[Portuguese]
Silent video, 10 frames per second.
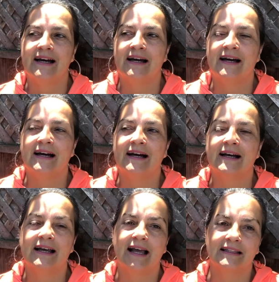
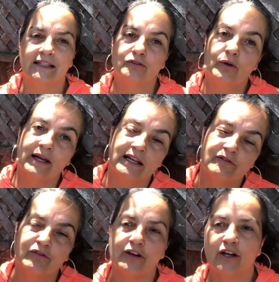a, tanto a
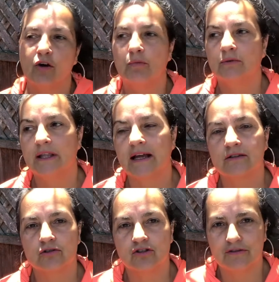Califórnia como o
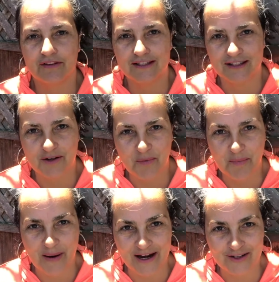Texas já faziam
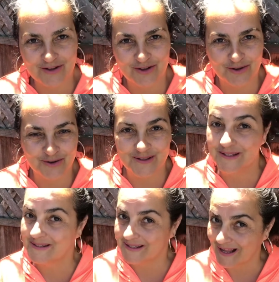parte dos
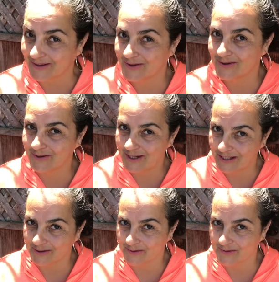Estados
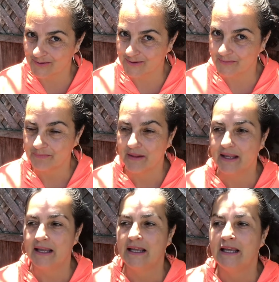Unidos.
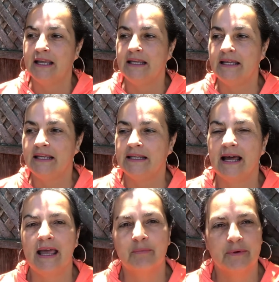E
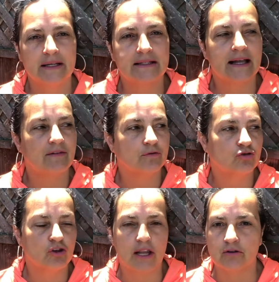na época eles davam
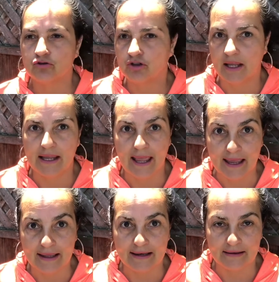direito de quem
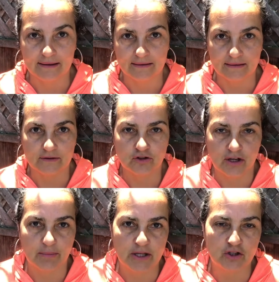era
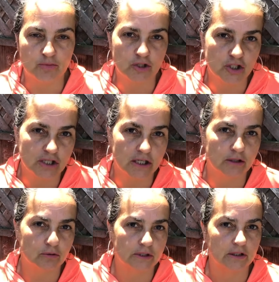antigamente
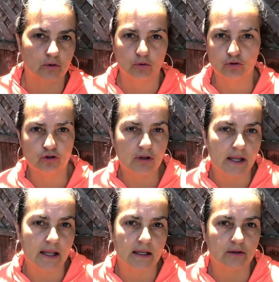mexicano ter todo o
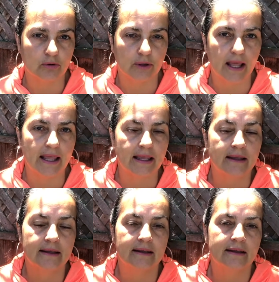direito, né?
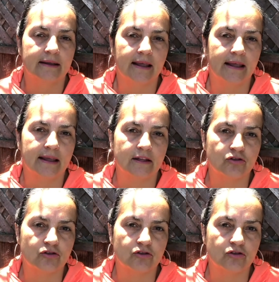É,